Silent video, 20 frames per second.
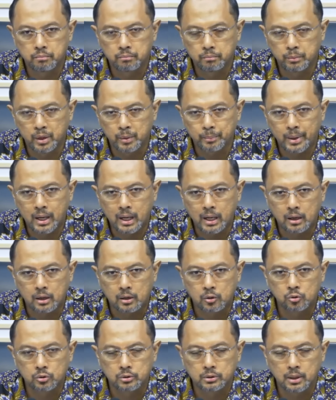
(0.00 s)

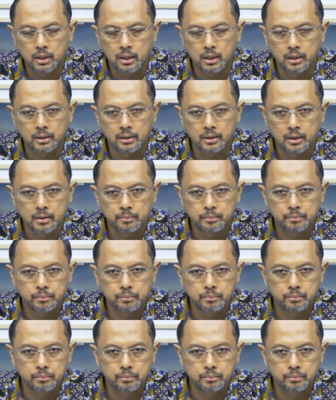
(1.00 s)
berpengaruh terhadap